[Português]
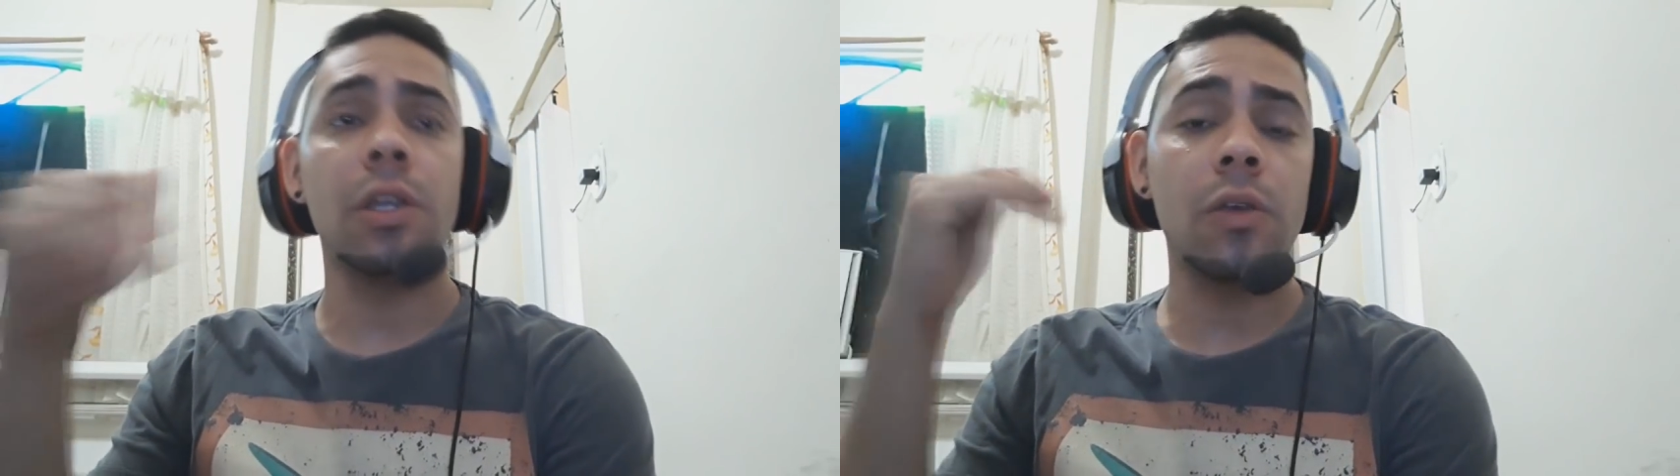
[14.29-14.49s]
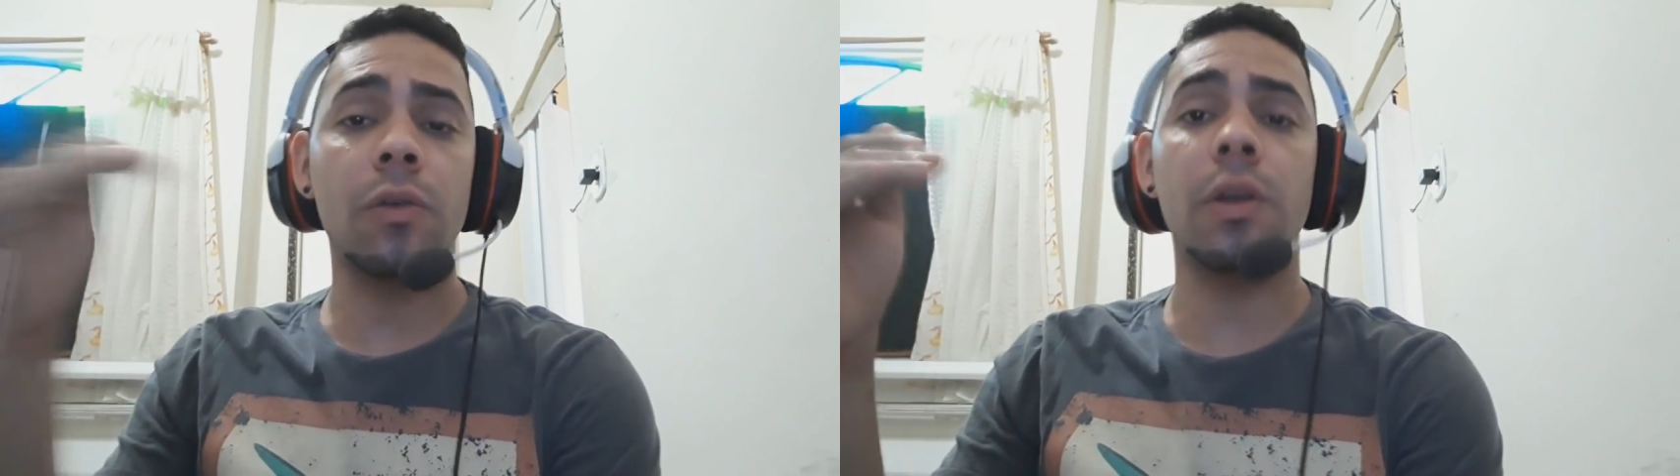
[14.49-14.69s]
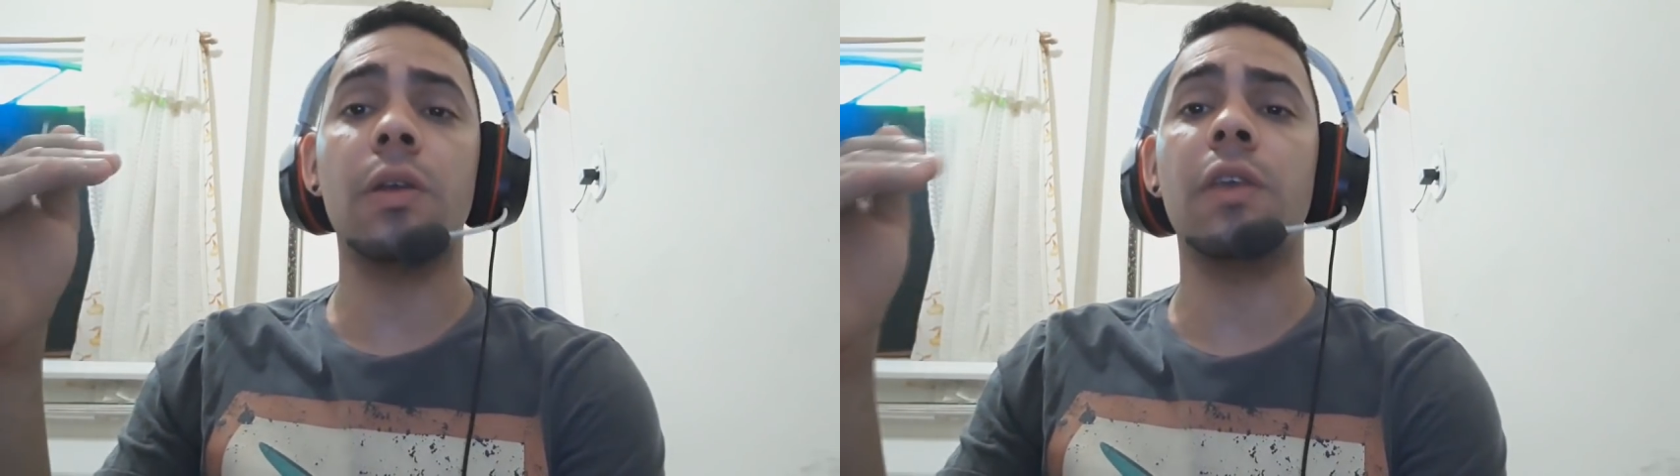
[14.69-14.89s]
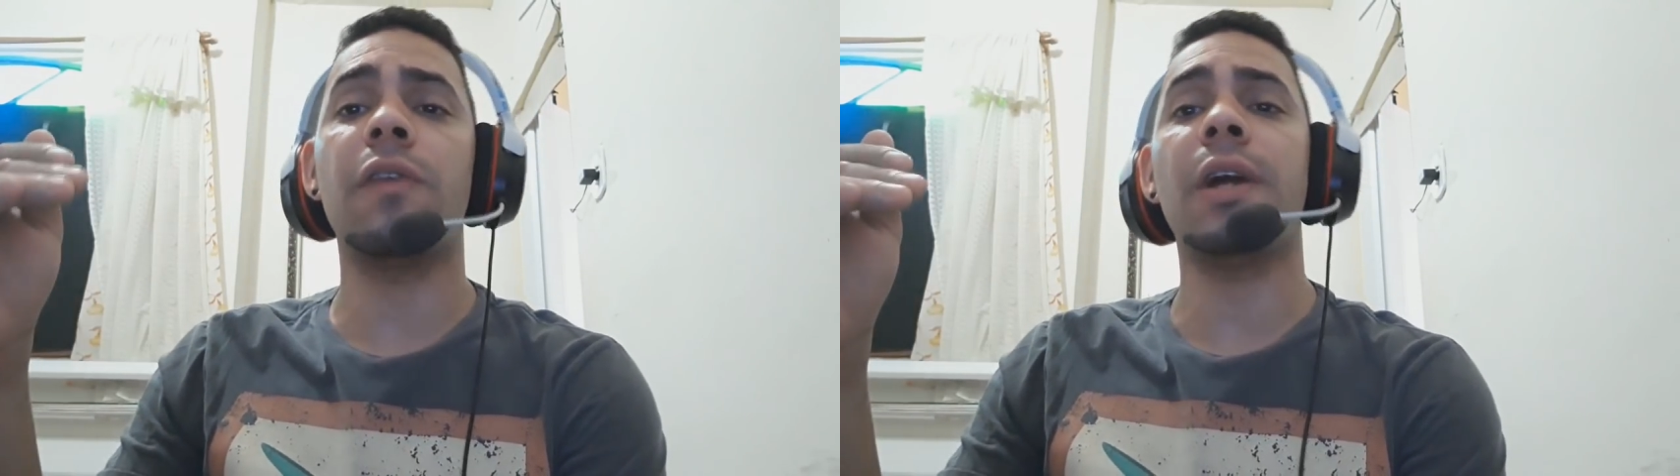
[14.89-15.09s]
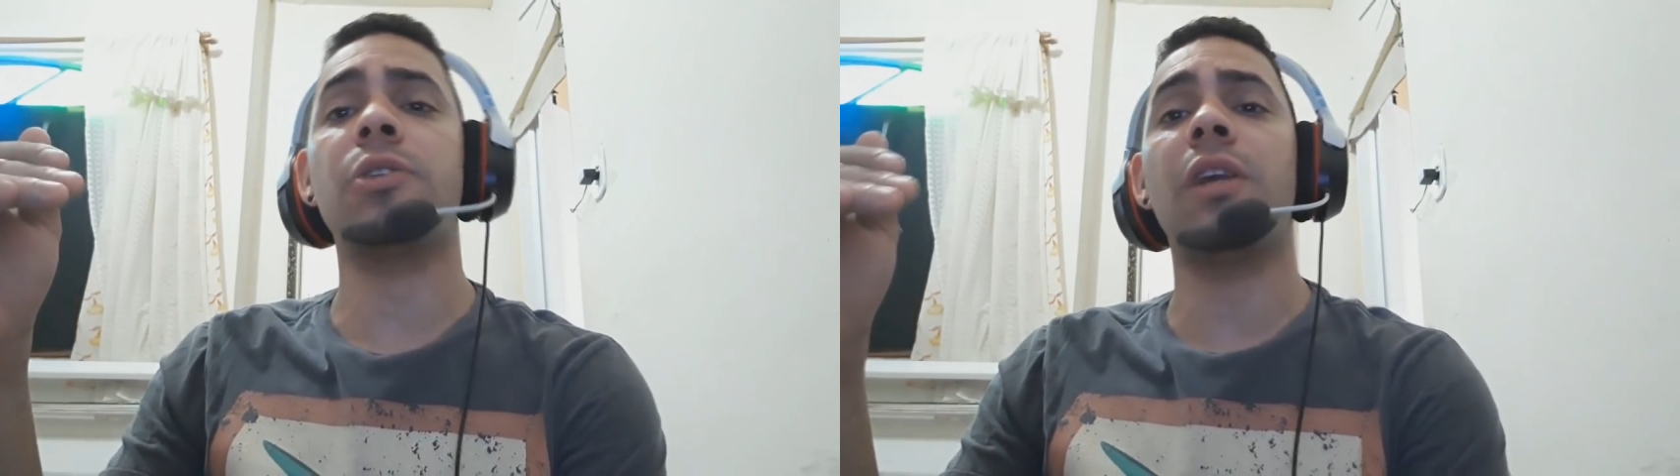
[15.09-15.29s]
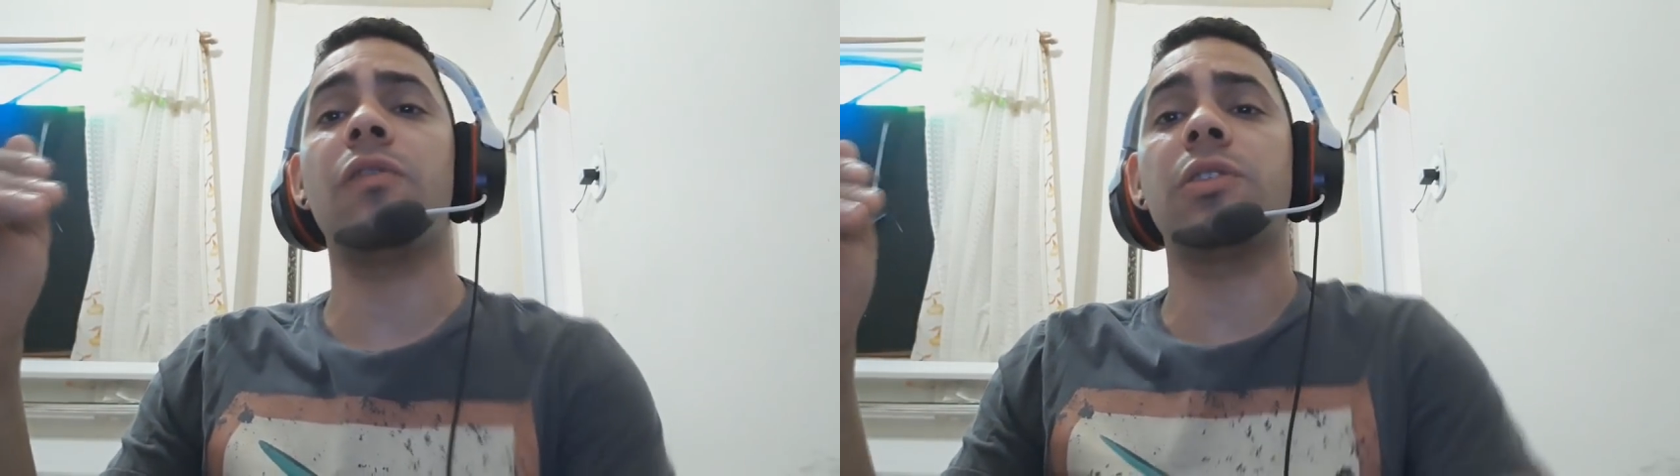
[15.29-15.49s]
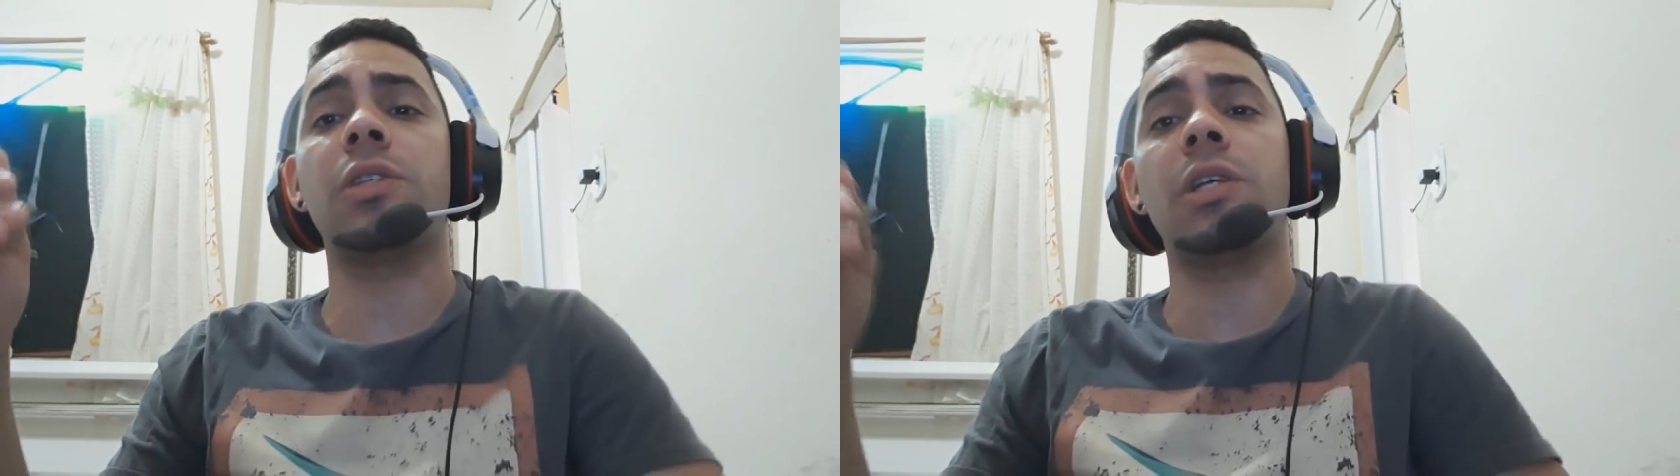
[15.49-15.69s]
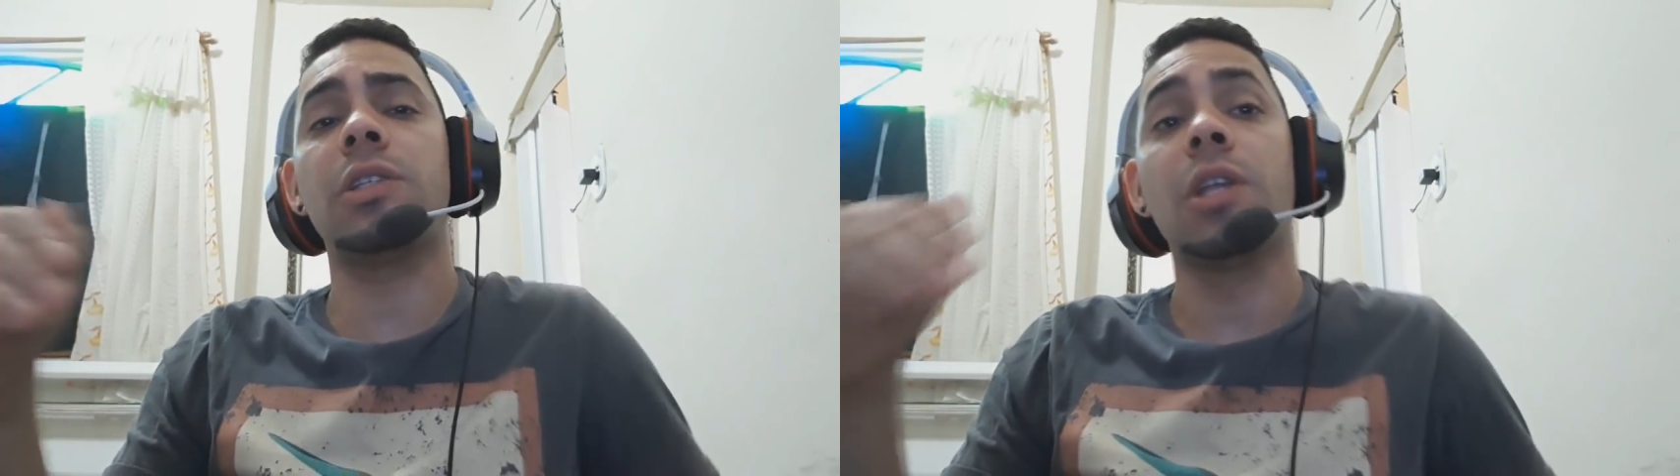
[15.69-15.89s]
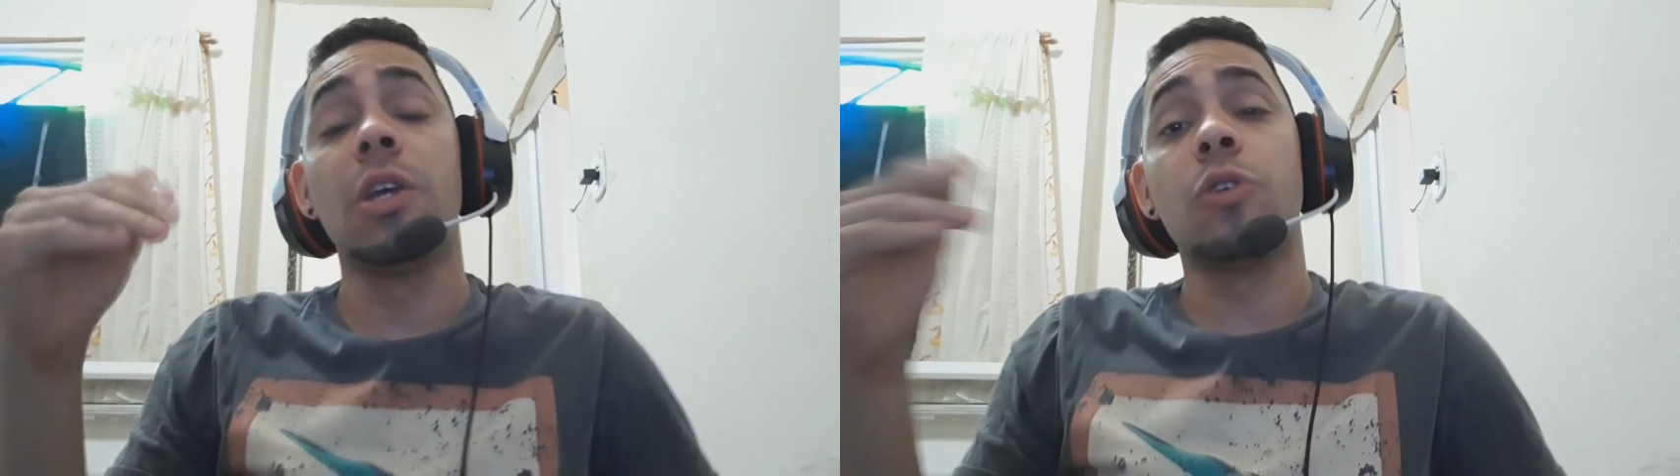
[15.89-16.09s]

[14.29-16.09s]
que eu creio que vai ajudar vocês